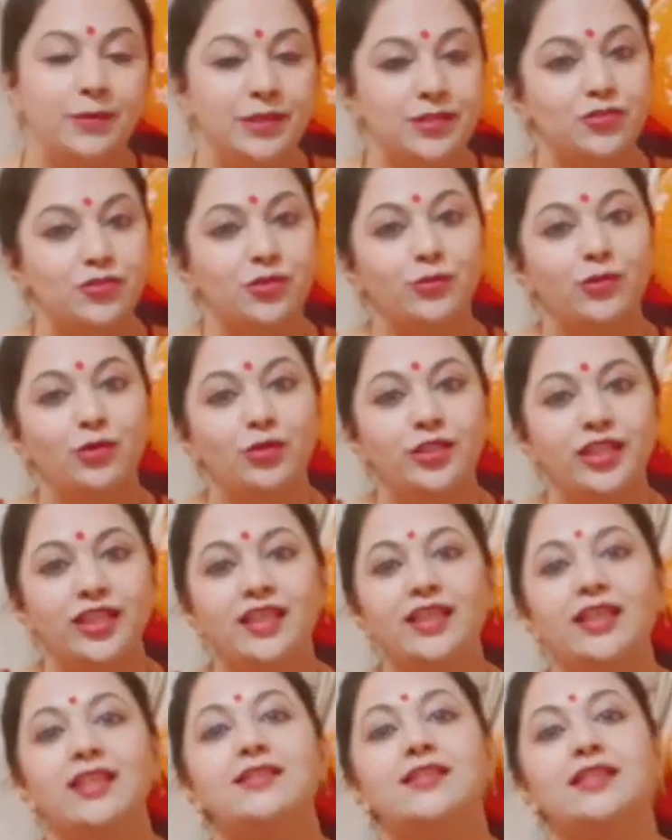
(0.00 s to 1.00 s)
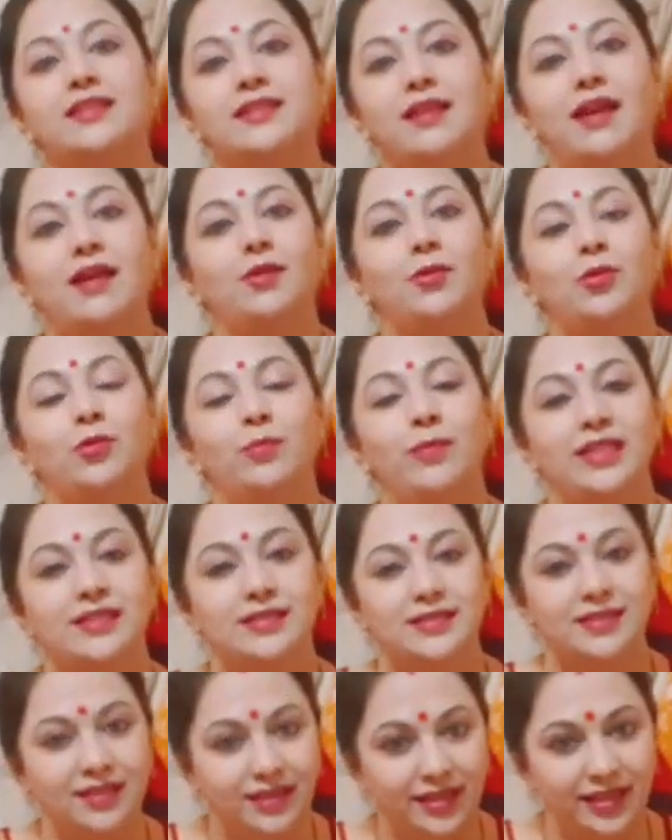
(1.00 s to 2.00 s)
पंचम को देखेंगे संतान को
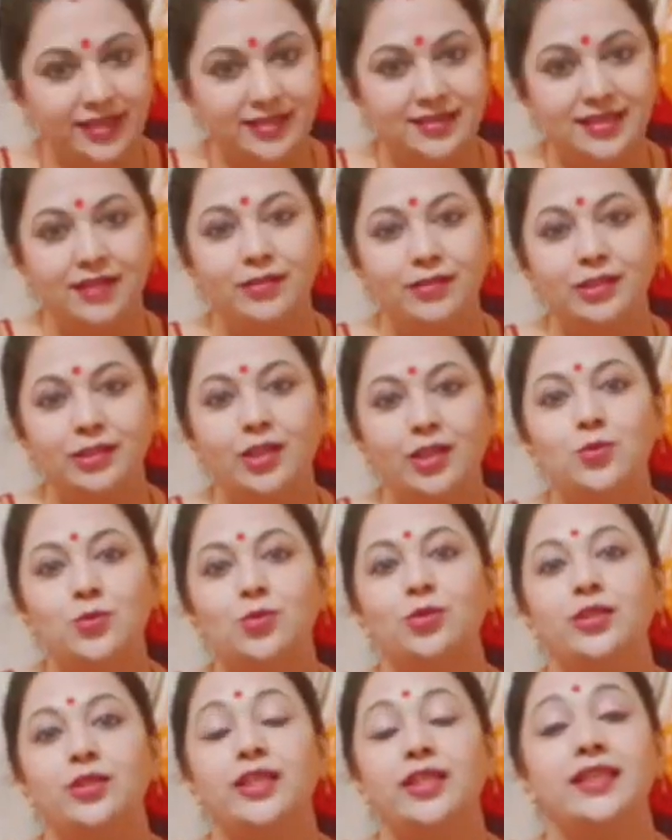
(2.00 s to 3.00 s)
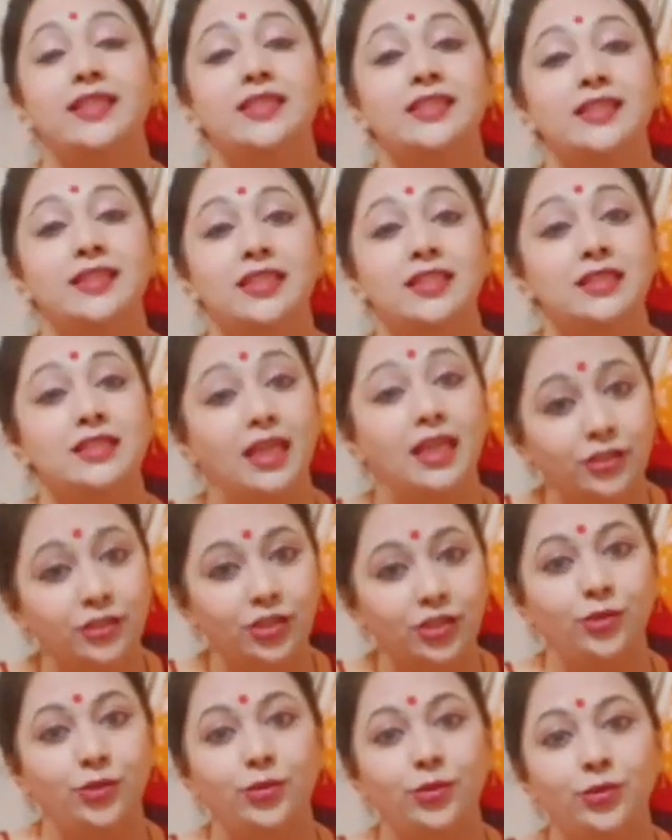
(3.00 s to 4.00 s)
ब्लेस कर रहे हैं सेवन्थ हाउस को देख रहे हैं जिनकी शादी
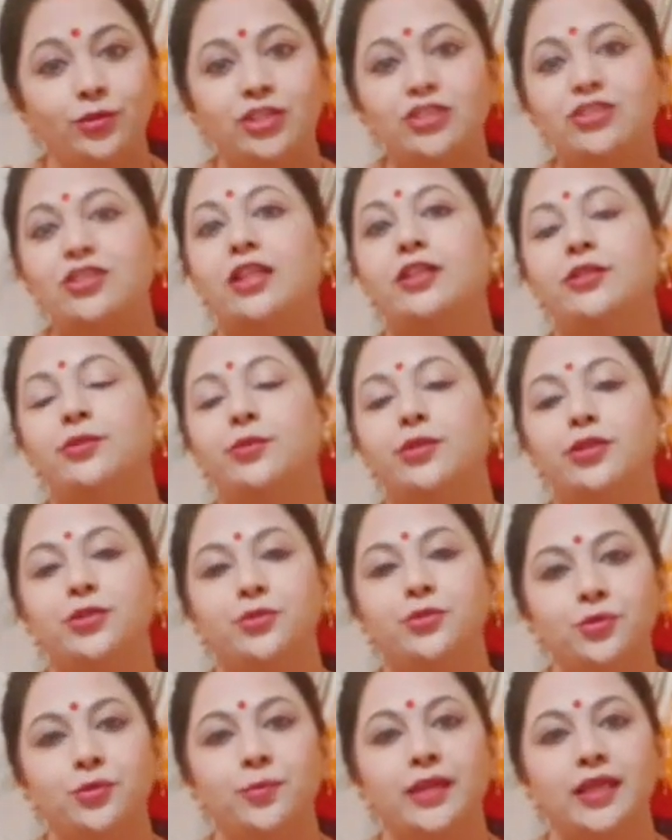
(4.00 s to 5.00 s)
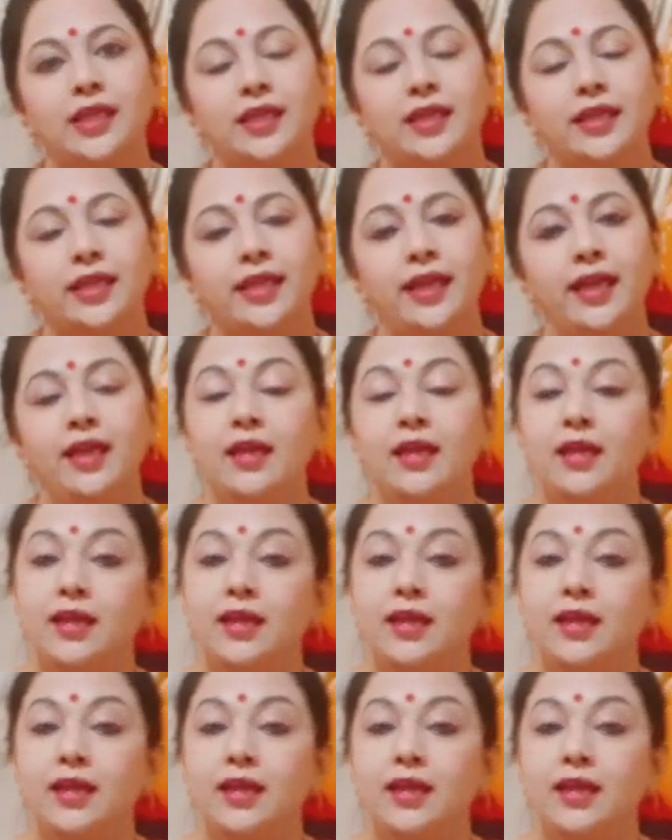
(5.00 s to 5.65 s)
नहीं हुई उनकी शादियों के योग बना रहे हैं